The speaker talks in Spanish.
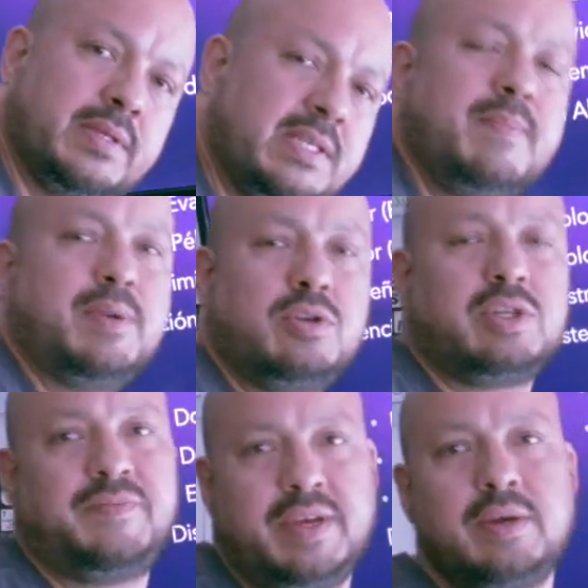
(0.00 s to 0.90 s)
siempre nos
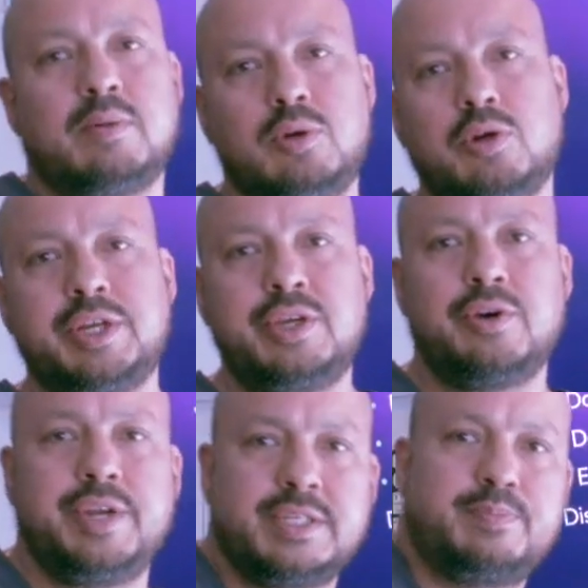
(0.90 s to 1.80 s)
refieren como los
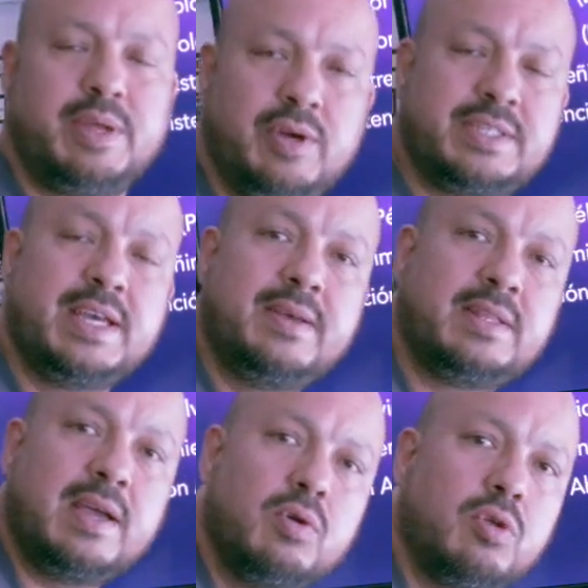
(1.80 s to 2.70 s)
riñones, pero es
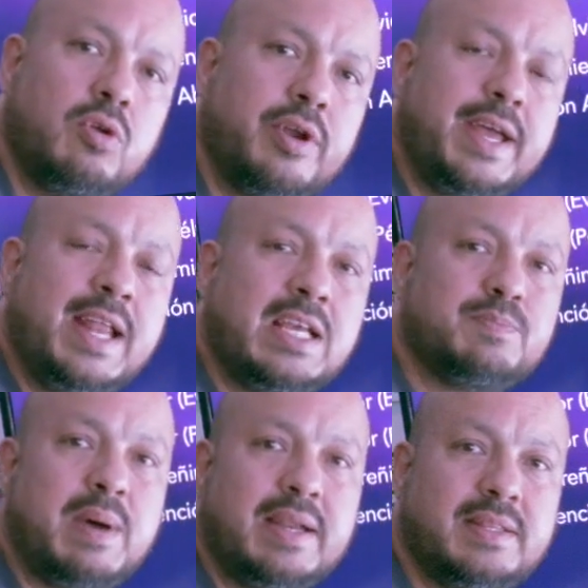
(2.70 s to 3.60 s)
tengo dolor en la
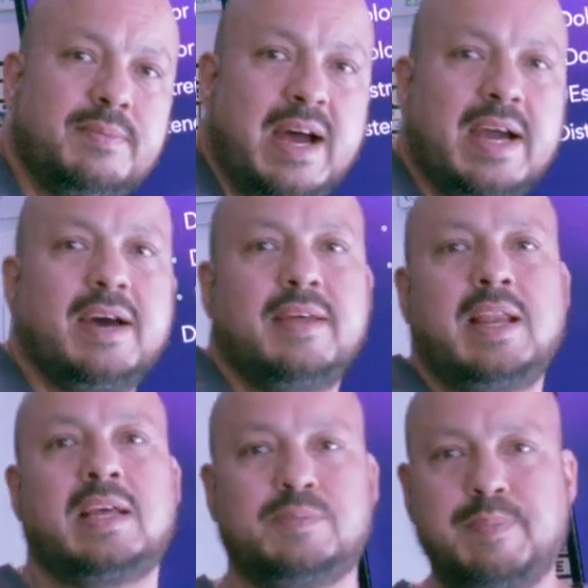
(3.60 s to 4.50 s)
parte baja de
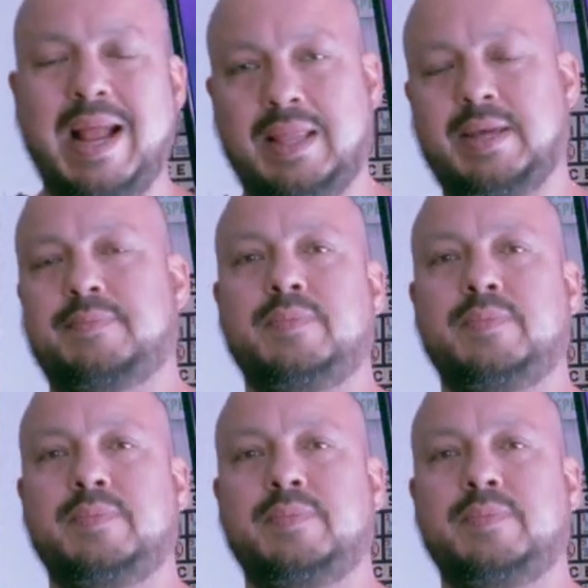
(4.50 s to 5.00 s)
la espalda.